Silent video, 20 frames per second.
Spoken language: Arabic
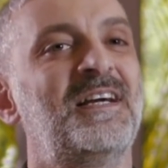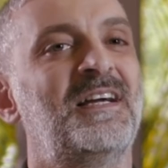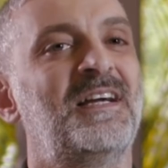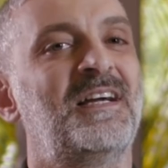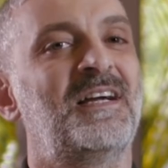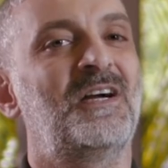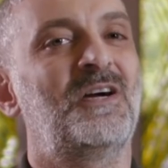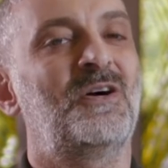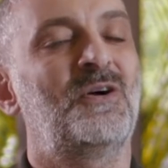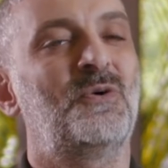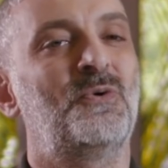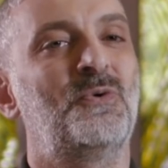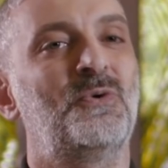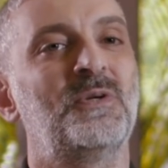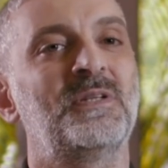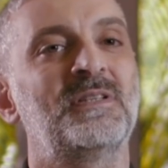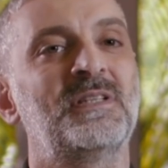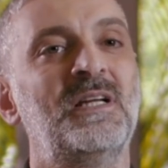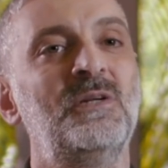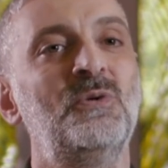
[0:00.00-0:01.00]
آه،
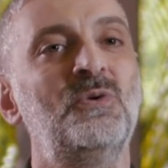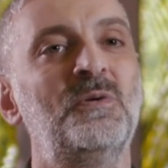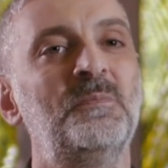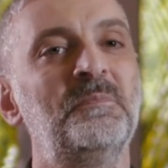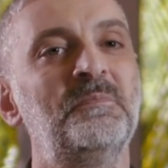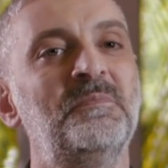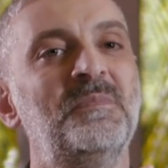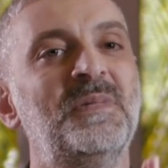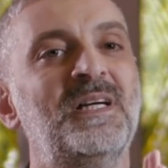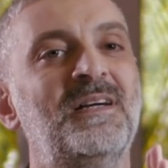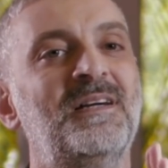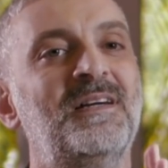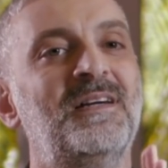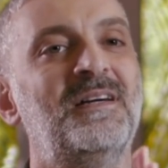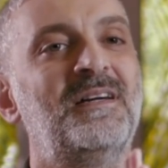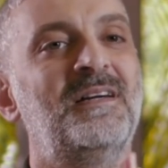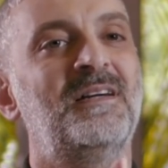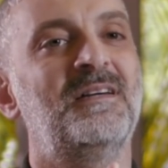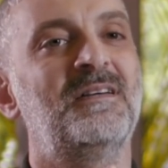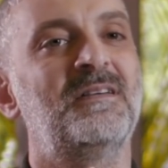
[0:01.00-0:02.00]
وقلنا لهم
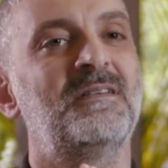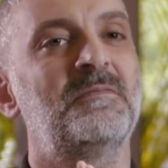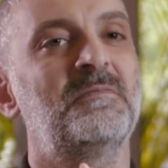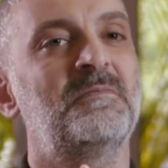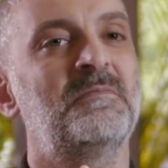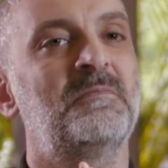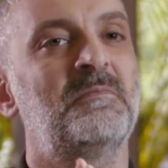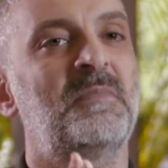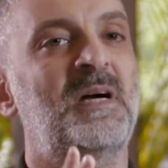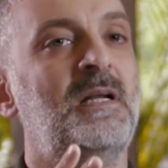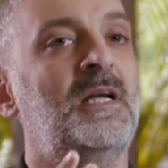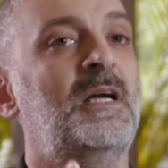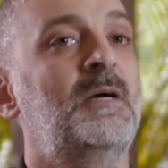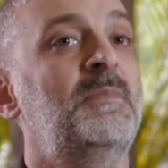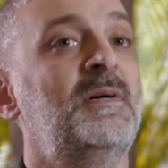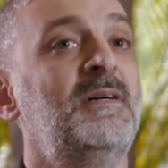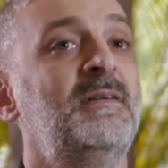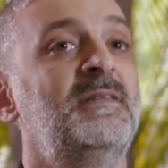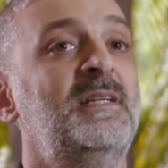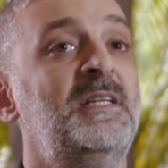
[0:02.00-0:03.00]
آه،
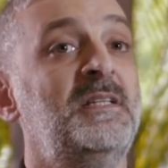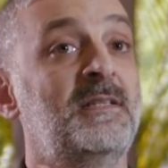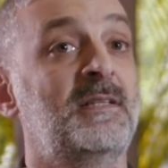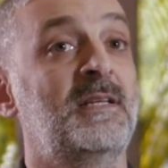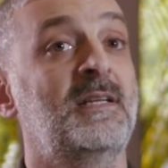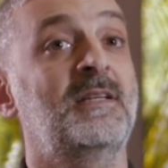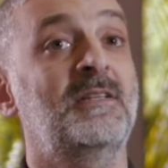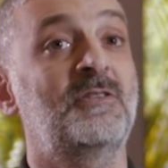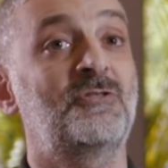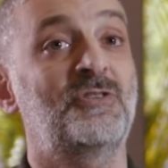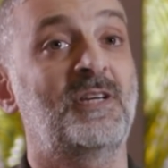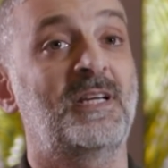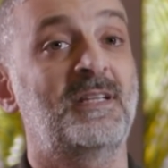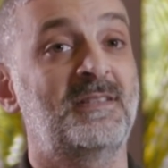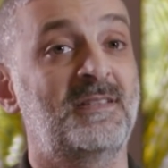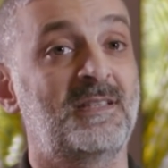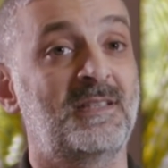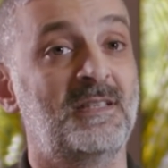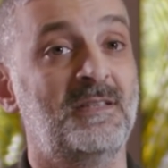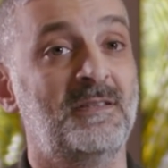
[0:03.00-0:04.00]
مرحبا احنا دهنت جي
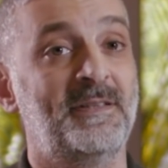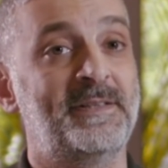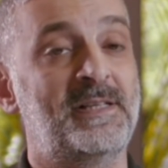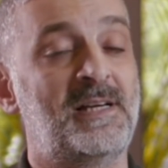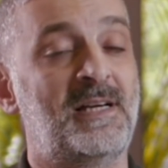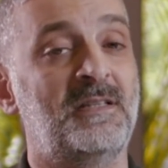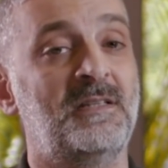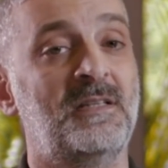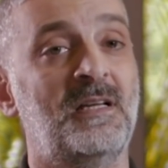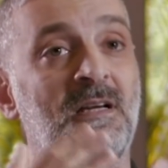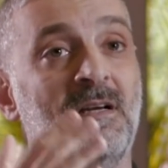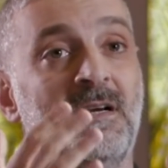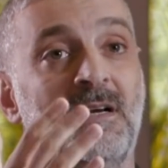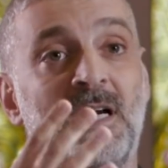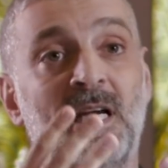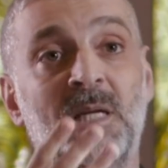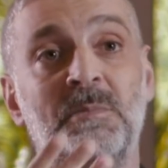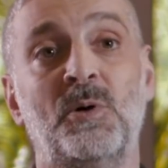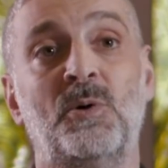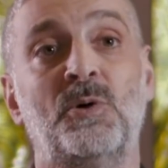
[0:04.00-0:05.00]
ال سي عندنا
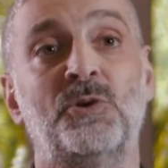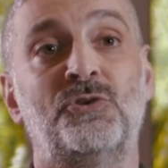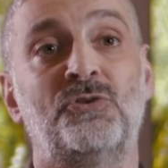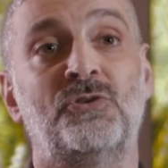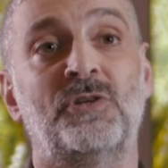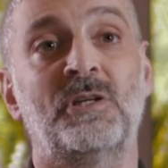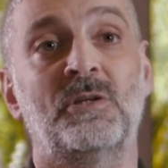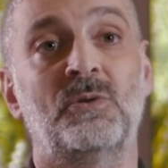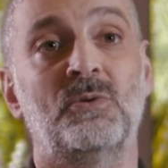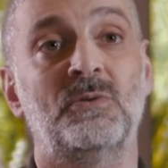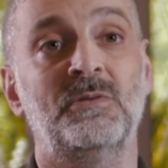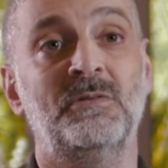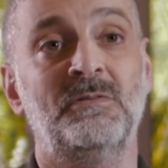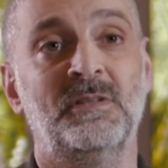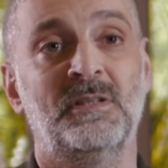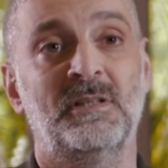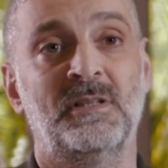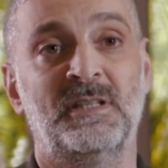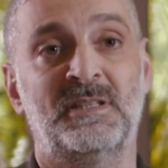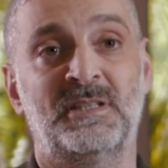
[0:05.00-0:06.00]
24 لون
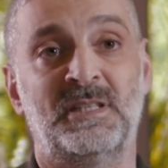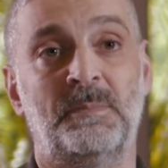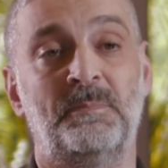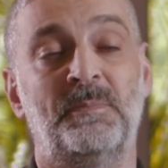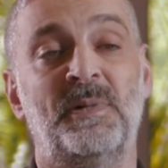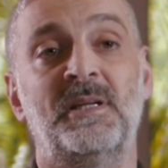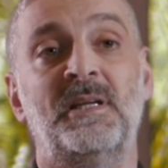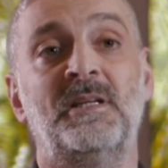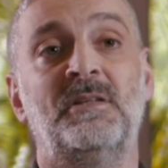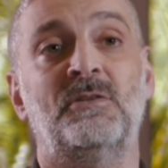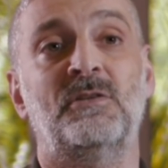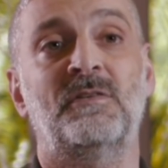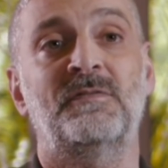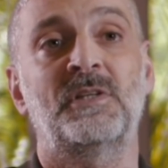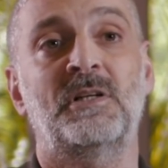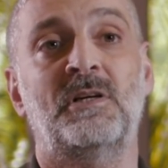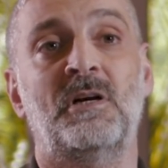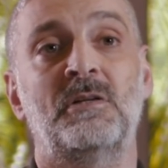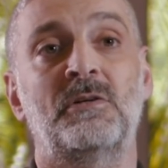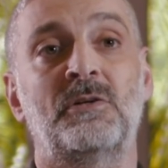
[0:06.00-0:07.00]
اتس ا باليت اوف
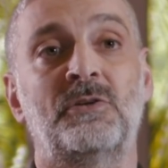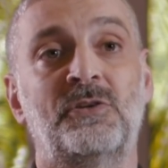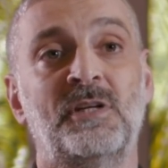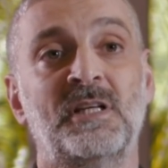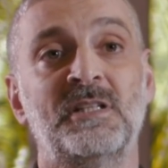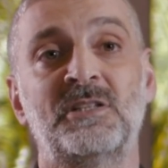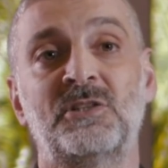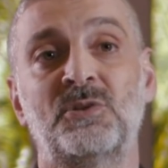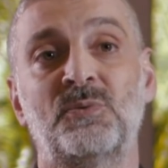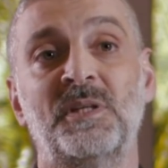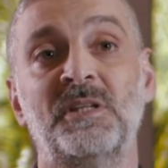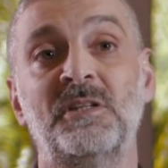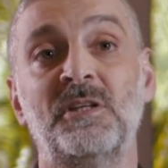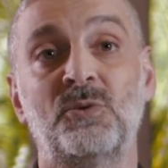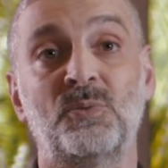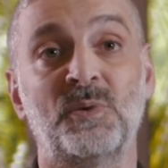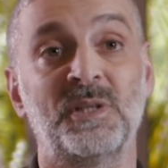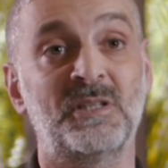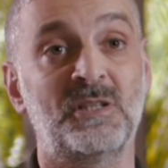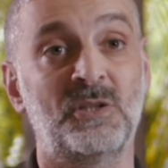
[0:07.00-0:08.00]
ذا كولر ترانس
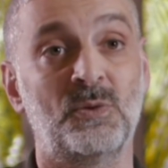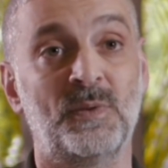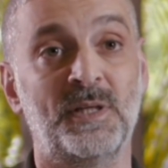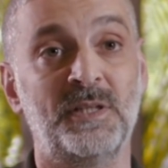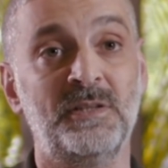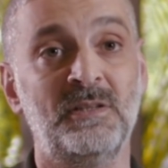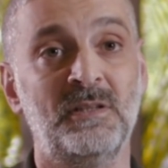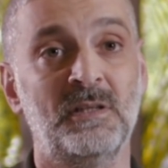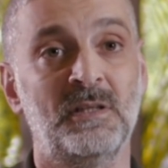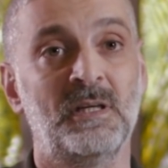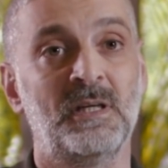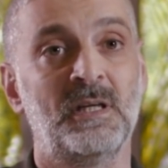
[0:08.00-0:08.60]
2021